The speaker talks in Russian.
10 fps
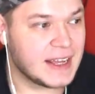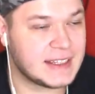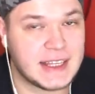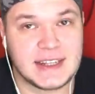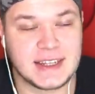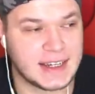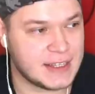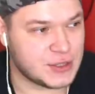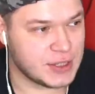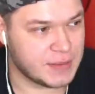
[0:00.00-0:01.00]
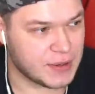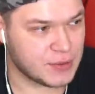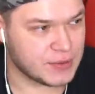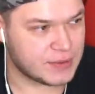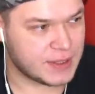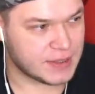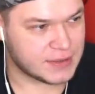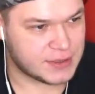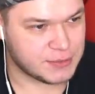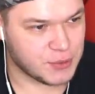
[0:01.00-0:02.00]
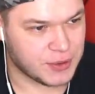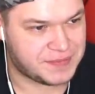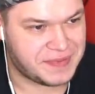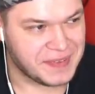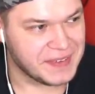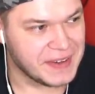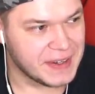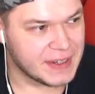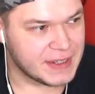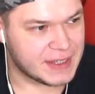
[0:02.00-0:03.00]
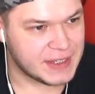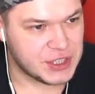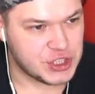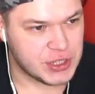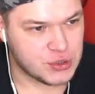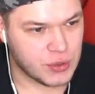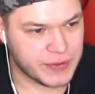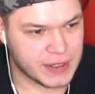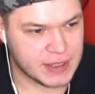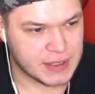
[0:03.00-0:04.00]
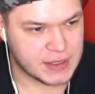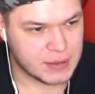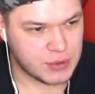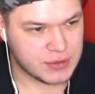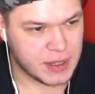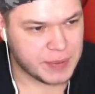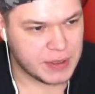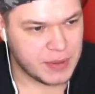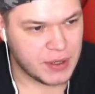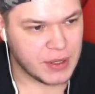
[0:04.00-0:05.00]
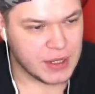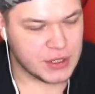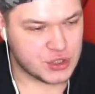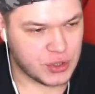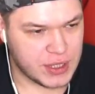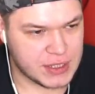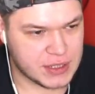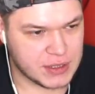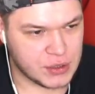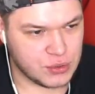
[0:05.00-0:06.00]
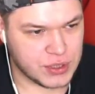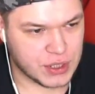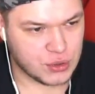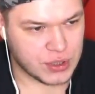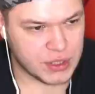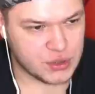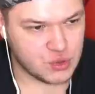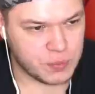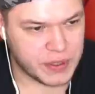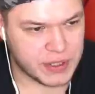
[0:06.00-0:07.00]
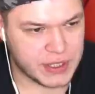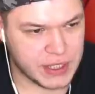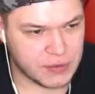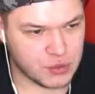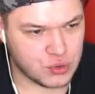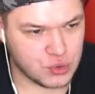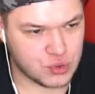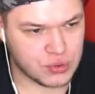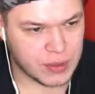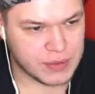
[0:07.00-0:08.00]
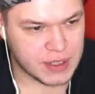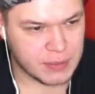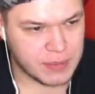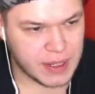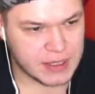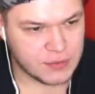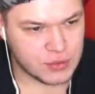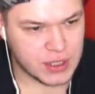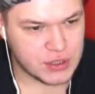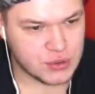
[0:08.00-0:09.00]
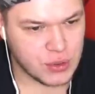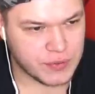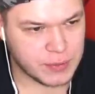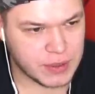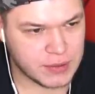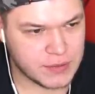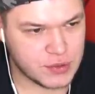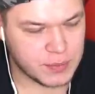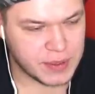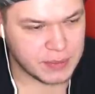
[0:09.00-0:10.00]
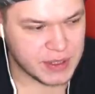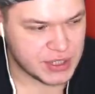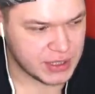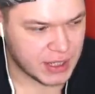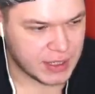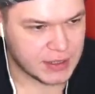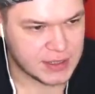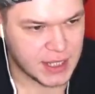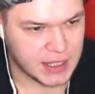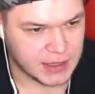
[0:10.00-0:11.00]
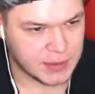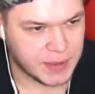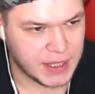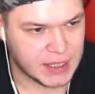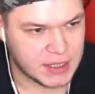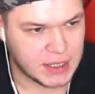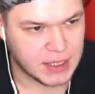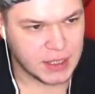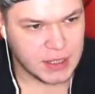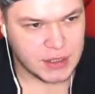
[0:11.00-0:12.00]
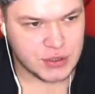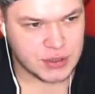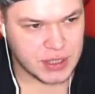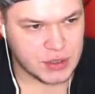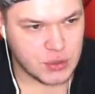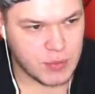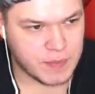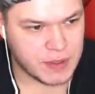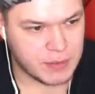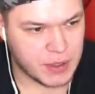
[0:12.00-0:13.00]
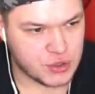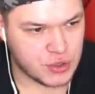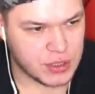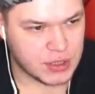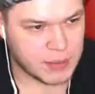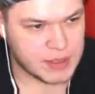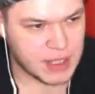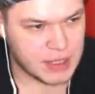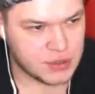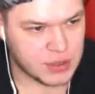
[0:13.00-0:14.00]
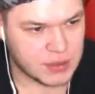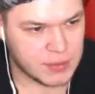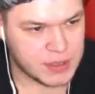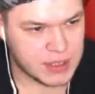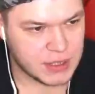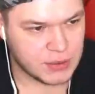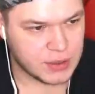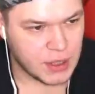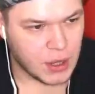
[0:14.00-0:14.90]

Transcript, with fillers: Это я, скорее, ничего не могу. Я чмо. 3000 очков я, кстати, заработал. Я понимаю, что есть э, люди, которые супер херову тучу там зарабатывают, очков там на этом всем. Блин, машины какие-то стоят непонятно я не особо понимаю, что они там стоят, что они там вообще делают.